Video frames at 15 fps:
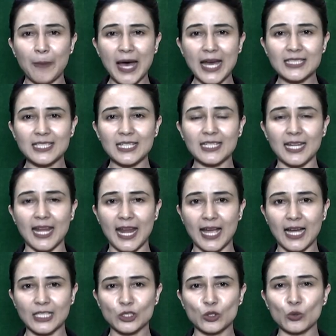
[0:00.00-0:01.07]
पार्टी ने
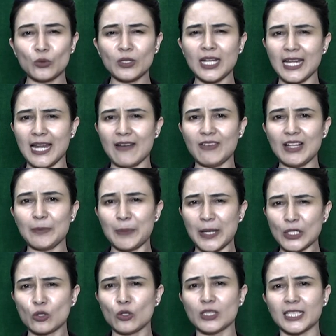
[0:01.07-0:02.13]
अंदरूनी लेवल
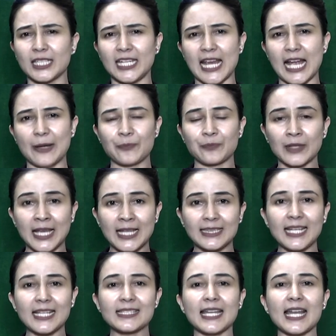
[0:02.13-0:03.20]
पर खुद किया
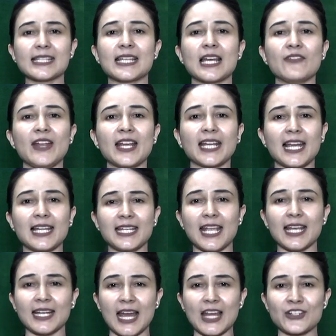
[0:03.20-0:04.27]
तीसरे सर्वे के
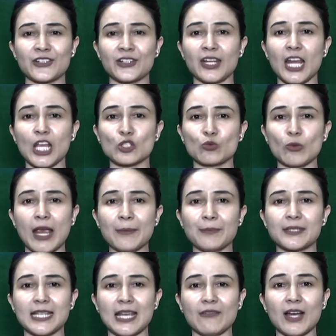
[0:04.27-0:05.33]
लिए राष्ट्रीय
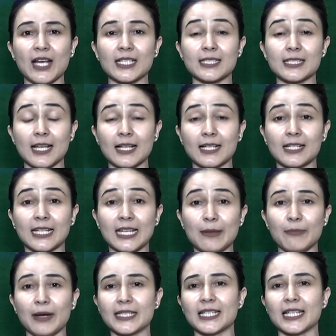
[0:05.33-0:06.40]
स्वयंसेवक संघ की
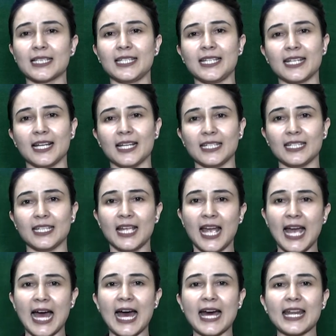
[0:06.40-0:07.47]
मदद ली गई
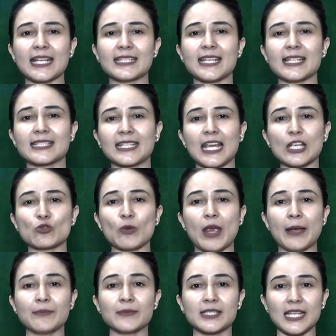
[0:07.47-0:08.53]
आरएसएस के
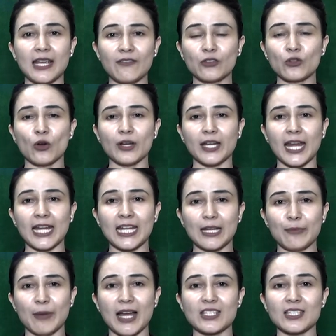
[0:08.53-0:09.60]
स्वयंसेवकों ने
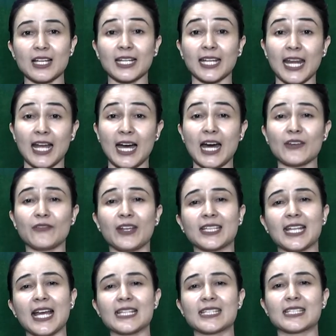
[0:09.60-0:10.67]
हिमाचल के हर
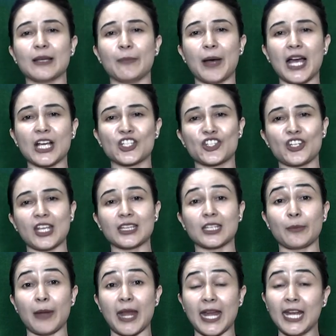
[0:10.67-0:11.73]
विधानसभा
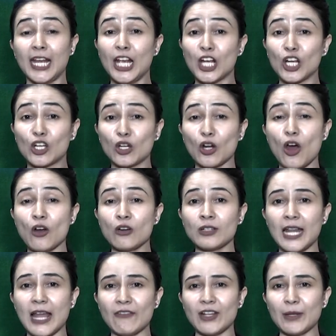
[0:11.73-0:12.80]
क्षेत्र में
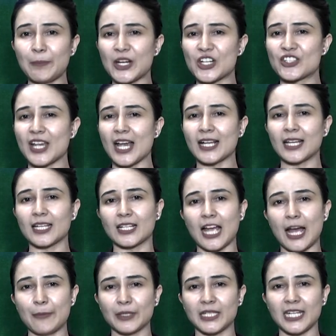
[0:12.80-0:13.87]
ग्राउंड लेवल पर जाकर
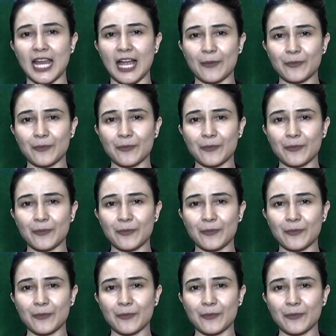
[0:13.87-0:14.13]
काम किया